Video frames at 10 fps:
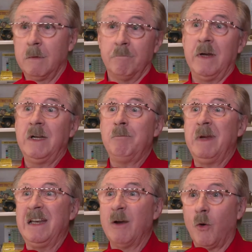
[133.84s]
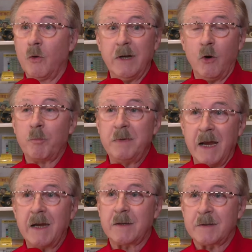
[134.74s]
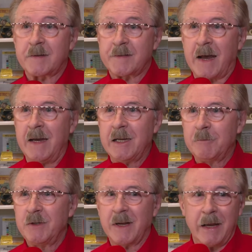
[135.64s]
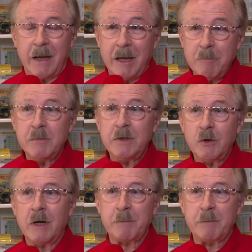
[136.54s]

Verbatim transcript: wenn nicht Millionen Objekte zeigen, wo ich immer noch eine